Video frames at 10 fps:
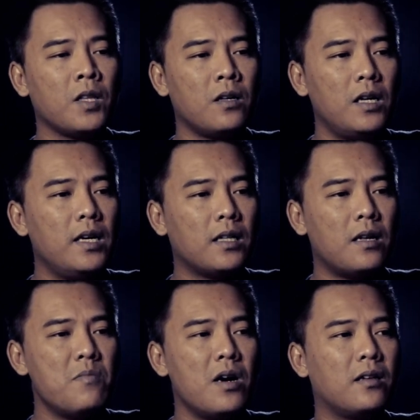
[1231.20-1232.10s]

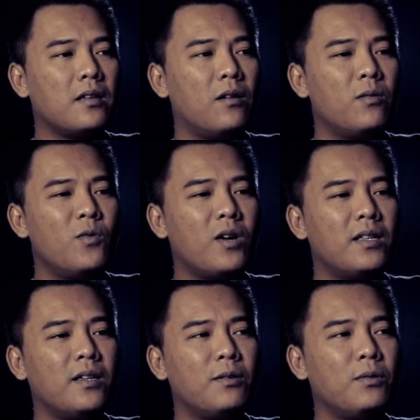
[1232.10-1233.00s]
kelihatan banget kalau
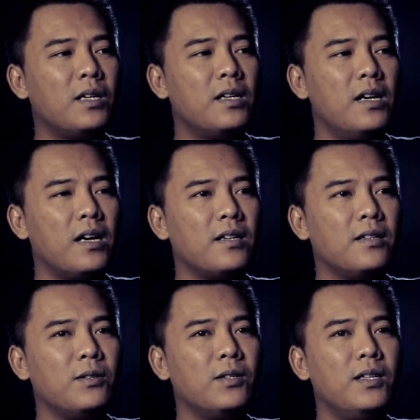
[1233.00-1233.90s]
mukanya tuh tegang
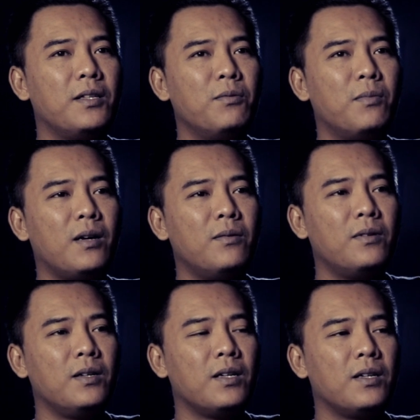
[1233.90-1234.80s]
gitu. Dia tuh mau
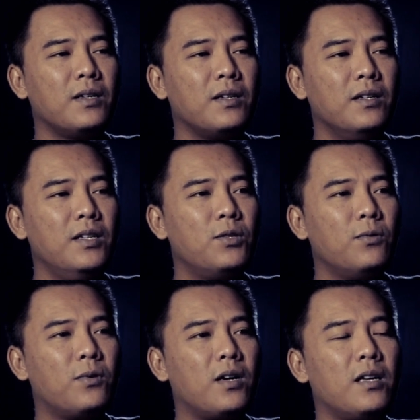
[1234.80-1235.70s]

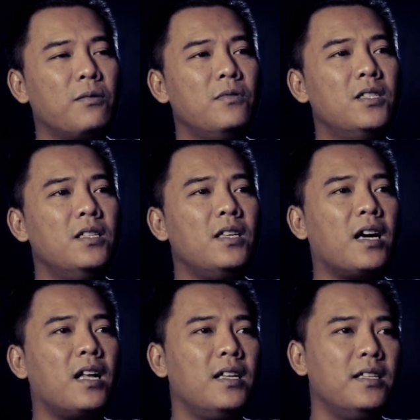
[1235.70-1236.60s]
disuruh kayak uji
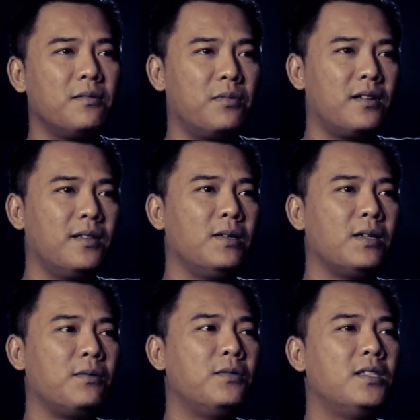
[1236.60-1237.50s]
nyali seperti itu ya.
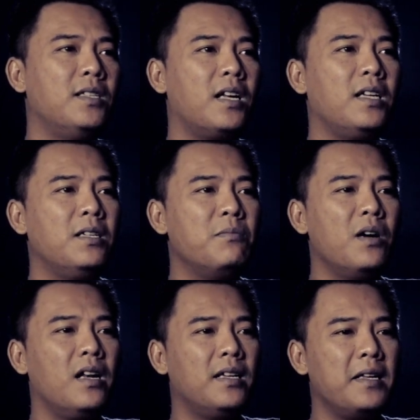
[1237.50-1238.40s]
Uji nyali di
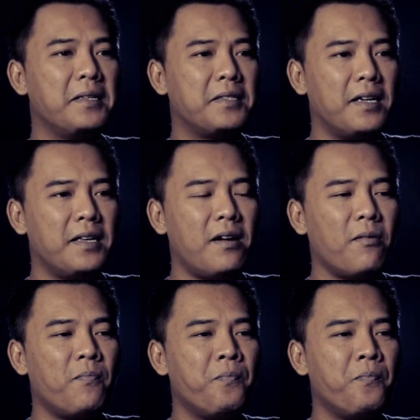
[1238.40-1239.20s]
balai desa yang